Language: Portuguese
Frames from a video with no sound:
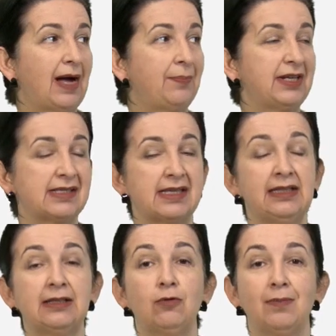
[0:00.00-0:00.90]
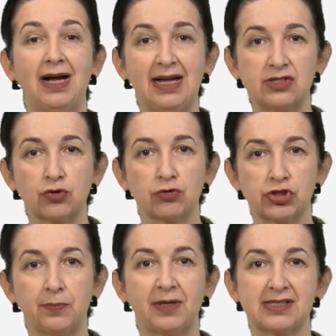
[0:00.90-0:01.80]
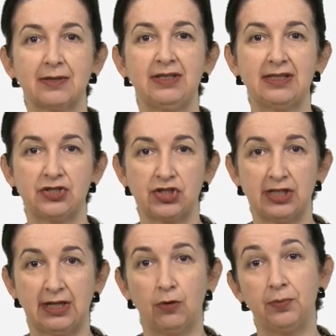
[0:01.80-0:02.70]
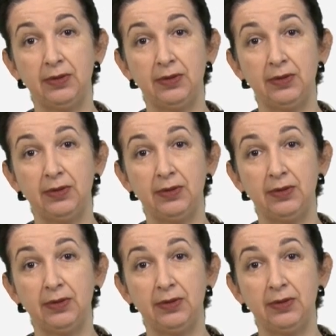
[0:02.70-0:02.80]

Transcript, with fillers: apresentam mais constipação intestinal?